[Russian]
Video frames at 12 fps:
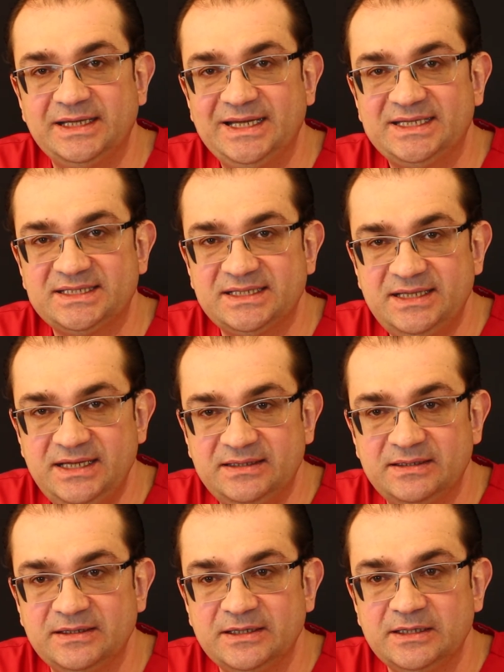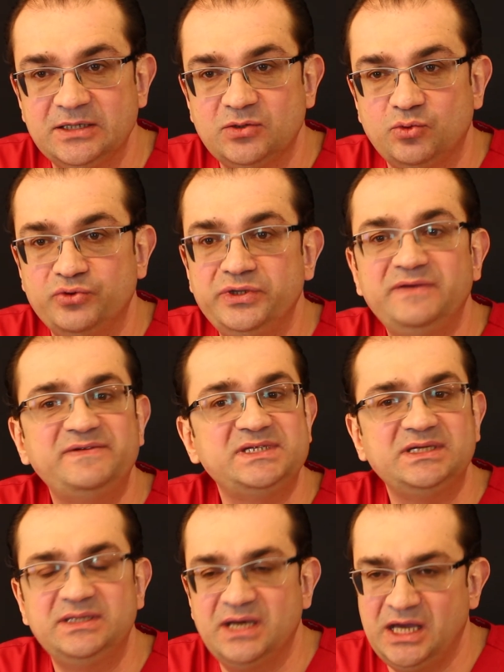Александрит, он
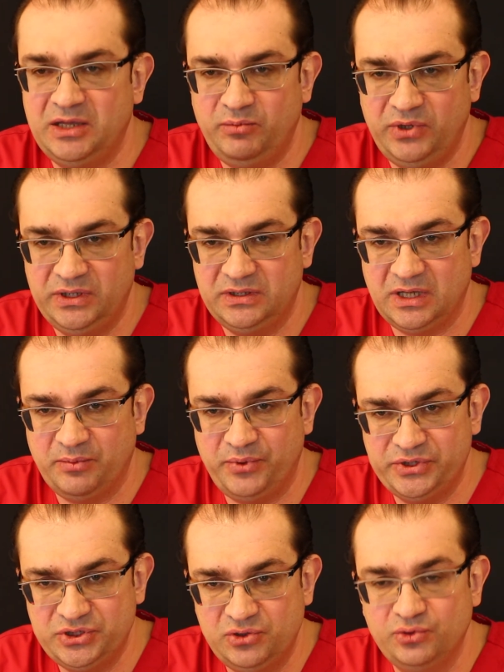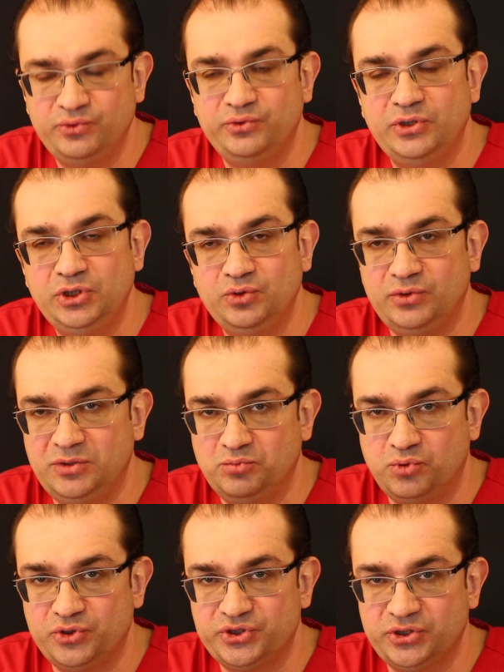всегда имеет определенную длину
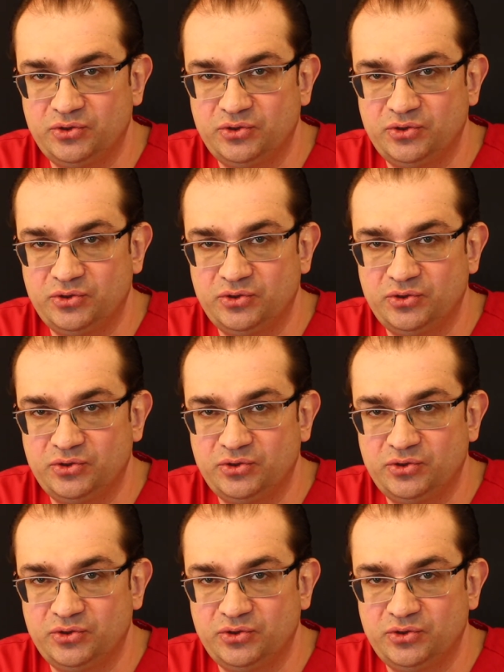импульса.